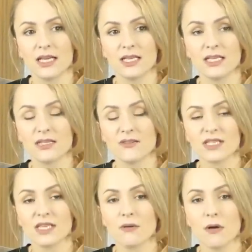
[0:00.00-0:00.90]
i nie
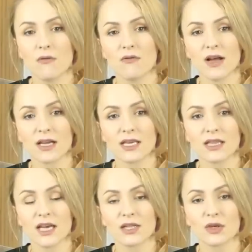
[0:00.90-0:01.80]
zwracała
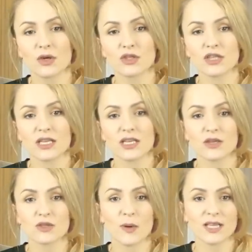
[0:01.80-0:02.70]
uwagi na to, że
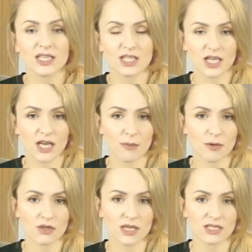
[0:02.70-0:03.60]
rozpada się jej
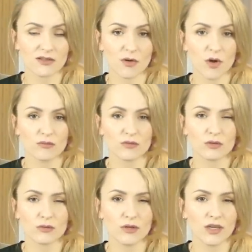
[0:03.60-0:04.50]
małżeństwo.
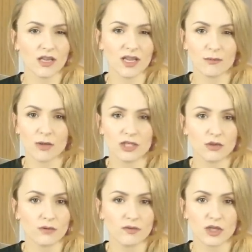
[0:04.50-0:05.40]
Trudno jednak mieć
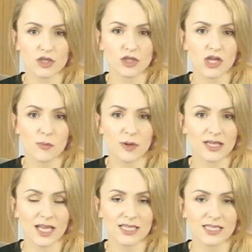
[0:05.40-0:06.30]
również do niej
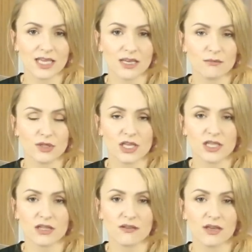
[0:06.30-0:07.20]
pretensje.
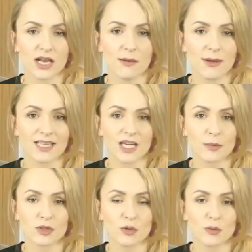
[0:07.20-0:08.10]
Myślę, że wiele matek
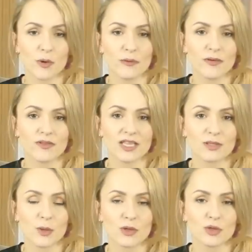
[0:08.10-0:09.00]
postąpiłoby w ten
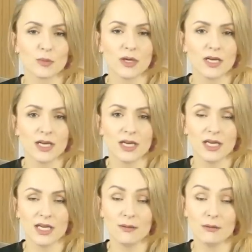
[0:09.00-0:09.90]
sposób
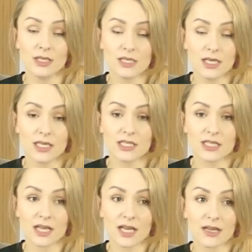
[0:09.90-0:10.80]
i myślę,
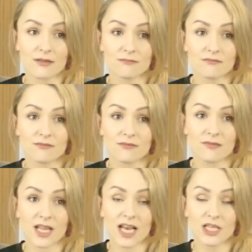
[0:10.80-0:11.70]
że
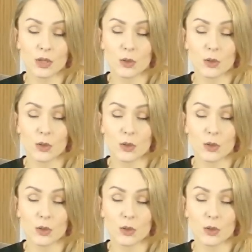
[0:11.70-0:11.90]
należy